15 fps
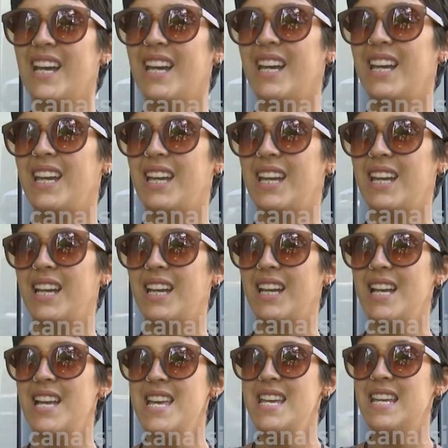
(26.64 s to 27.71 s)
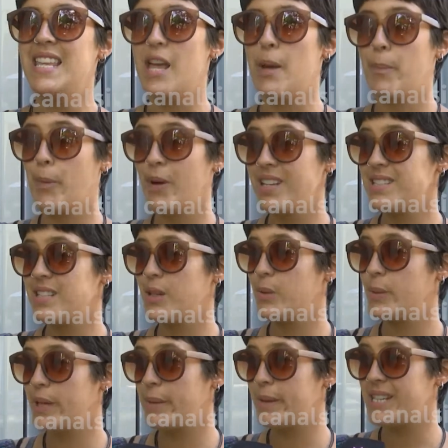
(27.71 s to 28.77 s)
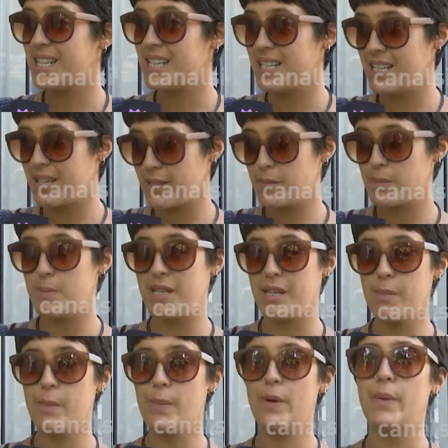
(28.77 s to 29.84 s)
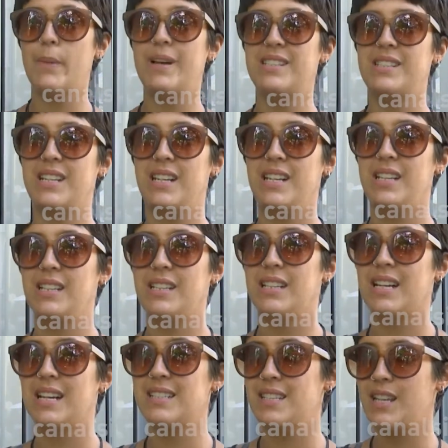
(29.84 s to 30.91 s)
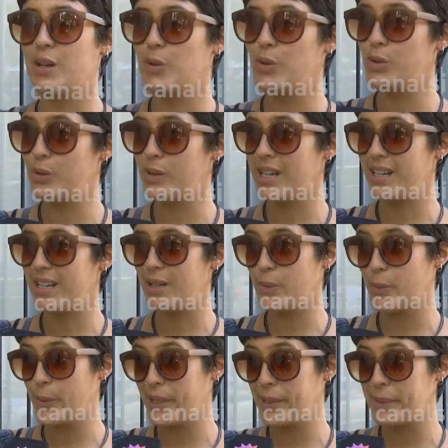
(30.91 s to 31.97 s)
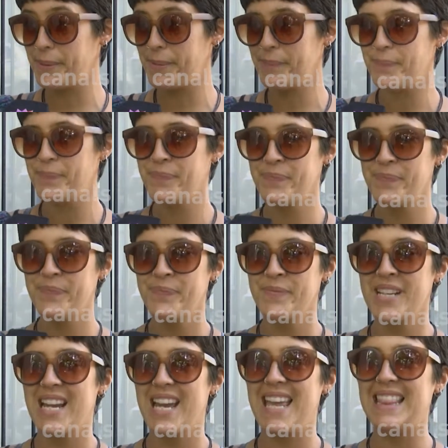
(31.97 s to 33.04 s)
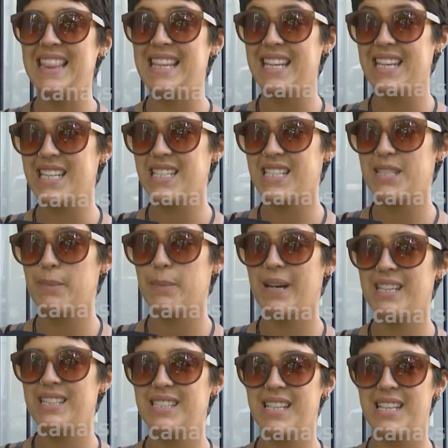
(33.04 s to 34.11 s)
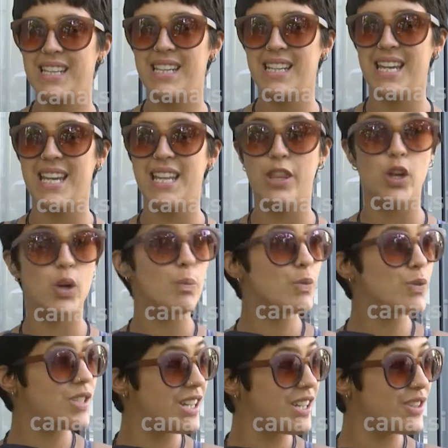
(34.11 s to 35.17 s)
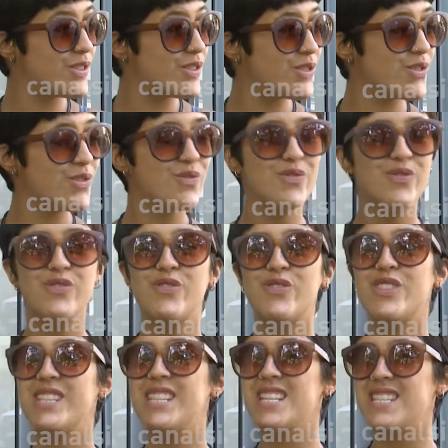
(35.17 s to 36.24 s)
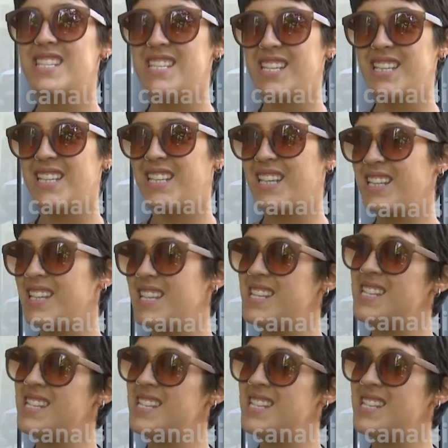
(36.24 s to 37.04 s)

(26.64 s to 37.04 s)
Eh, y después el 9 y el 10 mismo va a ser en Casa de Cultura, el 9. El 10 va a ser en dos museos, 17.30 y